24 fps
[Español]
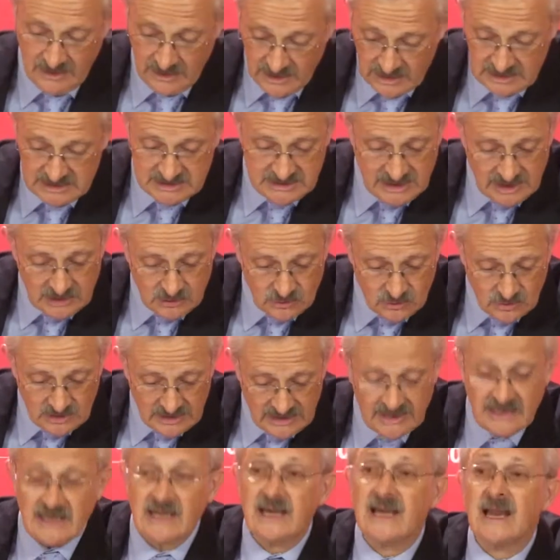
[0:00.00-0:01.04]
Es cierto
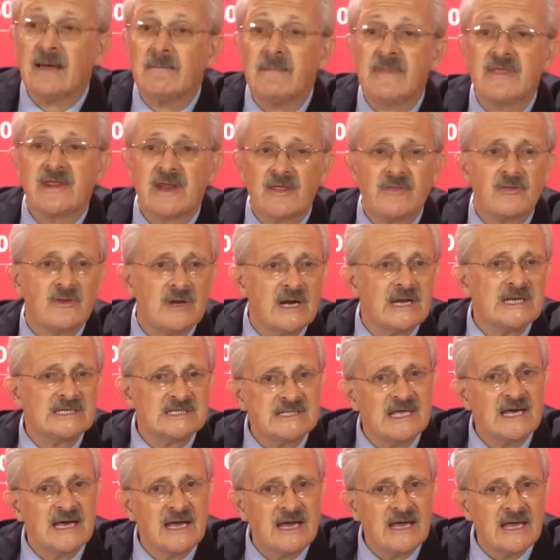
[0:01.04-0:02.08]
que la media nacional
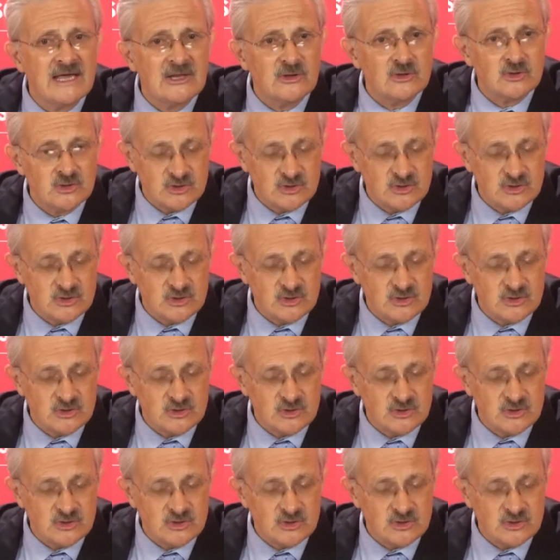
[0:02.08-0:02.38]
está en